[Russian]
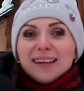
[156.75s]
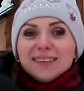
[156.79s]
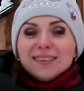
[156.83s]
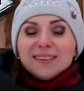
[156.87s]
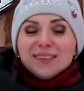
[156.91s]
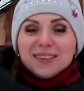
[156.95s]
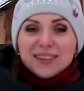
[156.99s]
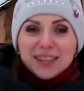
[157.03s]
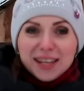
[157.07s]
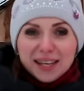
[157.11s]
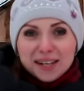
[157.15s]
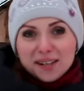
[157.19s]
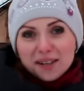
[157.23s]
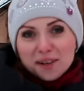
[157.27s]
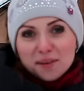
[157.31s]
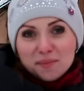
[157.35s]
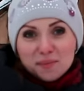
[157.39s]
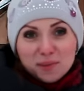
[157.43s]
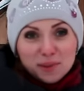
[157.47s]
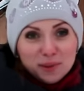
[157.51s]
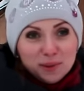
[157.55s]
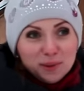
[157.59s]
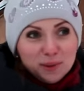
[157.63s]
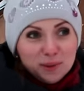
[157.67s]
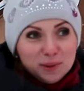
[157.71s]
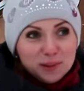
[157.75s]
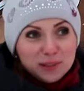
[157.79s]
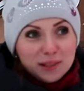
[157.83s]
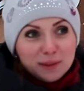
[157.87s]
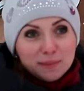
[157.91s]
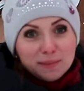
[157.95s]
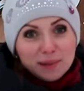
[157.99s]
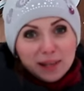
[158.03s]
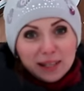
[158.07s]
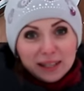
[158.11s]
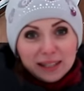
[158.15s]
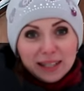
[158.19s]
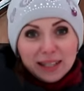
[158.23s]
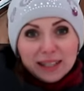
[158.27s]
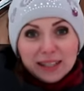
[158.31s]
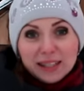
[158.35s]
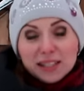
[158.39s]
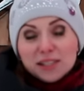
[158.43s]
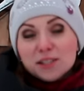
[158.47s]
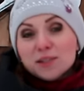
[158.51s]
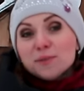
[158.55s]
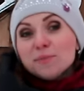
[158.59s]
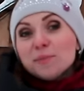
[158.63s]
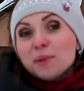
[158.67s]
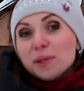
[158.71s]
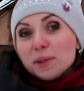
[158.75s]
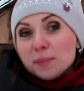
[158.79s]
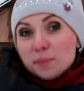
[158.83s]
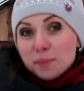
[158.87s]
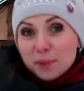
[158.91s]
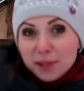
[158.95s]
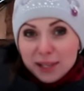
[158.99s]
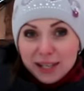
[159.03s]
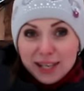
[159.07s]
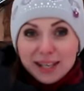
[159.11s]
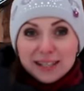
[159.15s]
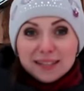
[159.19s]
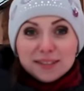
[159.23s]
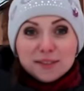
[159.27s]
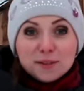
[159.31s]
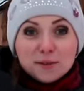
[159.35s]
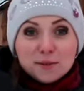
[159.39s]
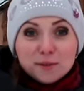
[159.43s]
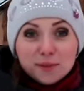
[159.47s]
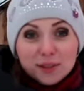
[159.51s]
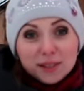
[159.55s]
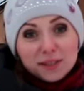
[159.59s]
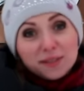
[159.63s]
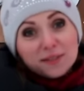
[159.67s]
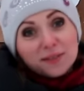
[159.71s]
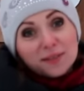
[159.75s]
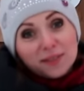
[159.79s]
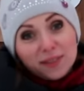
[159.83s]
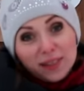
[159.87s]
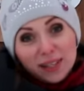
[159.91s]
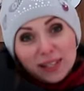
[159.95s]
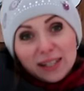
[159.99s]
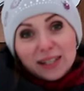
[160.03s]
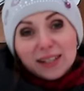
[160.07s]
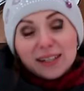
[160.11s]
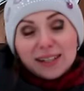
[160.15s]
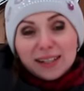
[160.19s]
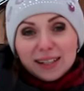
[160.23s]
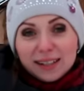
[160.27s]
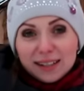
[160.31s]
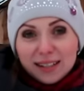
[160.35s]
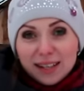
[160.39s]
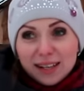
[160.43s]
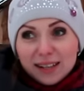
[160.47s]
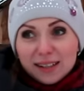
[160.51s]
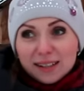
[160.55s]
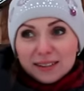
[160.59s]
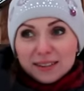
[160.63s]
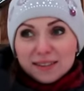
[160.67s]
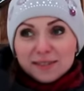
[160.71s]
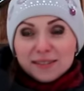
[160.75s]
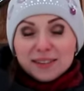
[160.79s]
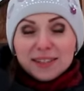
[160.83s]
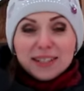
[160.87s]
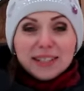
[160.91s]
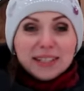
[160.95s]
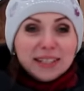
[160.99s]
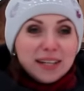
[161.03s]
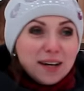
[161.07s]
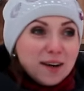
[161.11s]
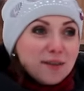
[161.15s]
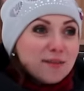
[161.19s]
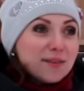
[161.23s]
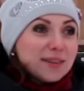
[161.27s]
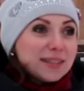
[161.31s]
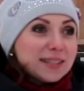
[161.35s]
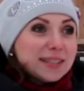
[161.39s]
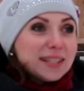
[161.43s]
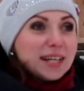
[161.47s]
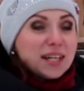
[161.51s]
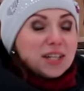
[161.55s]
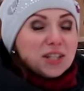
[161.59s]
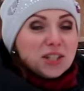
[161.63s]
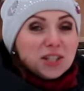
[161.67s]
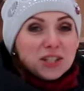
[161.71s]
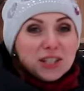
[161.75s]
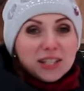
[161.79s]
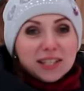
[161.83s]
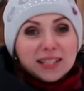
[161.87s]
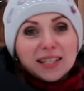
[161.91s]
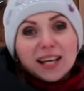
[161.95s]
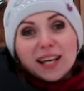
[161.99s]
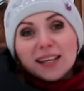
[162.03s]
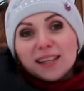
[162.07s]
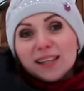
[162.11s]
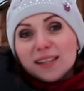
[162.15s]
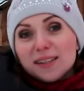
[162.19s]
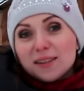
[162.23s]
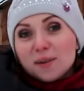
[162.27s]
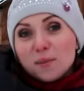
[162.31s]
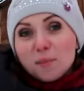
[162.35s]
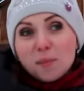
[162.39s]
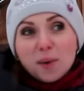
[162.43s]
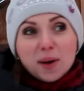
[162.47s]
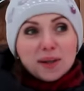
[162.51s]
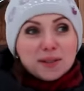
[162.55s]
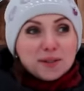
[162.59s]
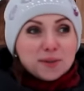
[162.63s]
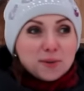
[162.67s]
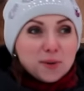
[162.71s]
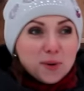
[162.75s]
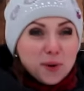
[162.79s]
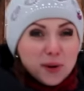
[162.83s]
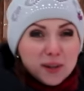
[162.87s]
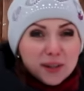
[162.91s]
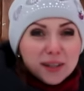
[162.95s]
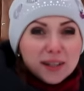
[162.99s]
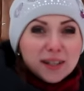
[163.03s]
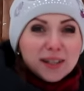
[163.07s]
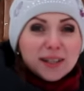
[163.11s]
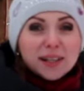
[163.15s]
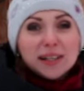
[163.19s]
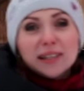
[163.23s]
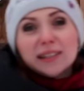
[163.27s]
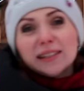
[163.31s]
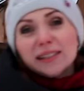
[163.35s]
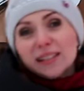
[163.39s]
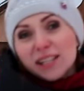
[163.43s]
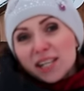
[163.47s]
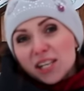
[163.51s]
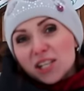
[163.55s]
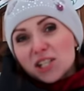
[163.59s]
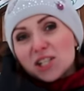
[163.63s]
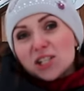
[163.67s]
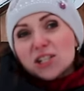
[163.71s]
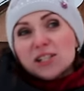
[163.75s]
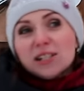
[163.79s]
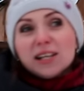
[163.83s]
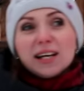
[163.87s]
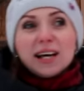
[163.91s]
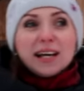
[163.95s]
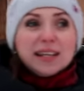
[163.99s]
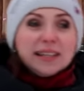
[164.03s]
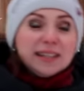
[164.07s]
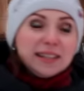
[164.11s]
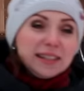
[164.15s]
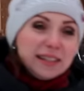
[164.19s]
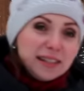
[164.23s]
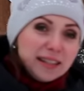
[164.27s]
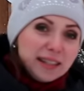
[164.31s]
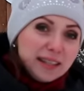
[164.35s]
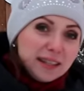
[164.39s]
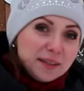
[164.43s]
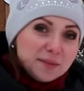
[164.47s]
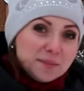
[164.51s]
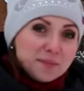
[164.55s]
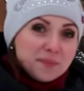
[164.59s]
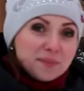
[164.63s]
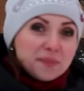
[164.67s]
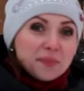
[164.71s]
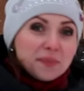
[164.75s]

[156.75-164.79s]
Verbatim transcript: Но я рекомендую собрать такие же мероприятия у вас в своих городах. Наверняка у вас также есть какие-то базы отдыха, лыжи, коньки.